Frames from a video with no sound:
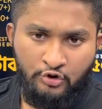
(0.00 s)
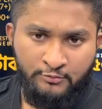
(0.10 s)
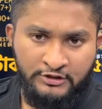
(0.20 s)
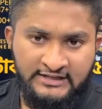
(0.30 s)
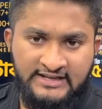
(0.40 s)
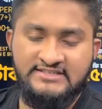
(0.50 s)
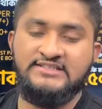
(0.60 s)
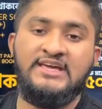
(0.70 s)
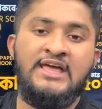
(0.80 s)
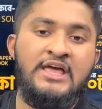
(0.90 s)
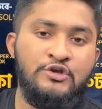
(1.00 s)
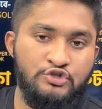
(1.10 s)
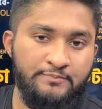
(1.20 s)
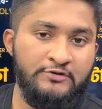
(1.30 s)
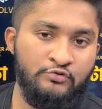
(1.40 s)
কম অনলাইনে আসা যায়
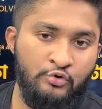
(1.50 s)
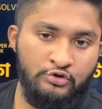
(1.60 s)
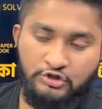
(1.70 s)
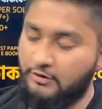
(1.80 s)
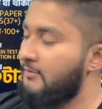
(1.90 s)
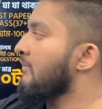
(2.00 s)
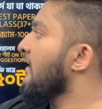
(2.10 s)
সব কিছু করতে হবে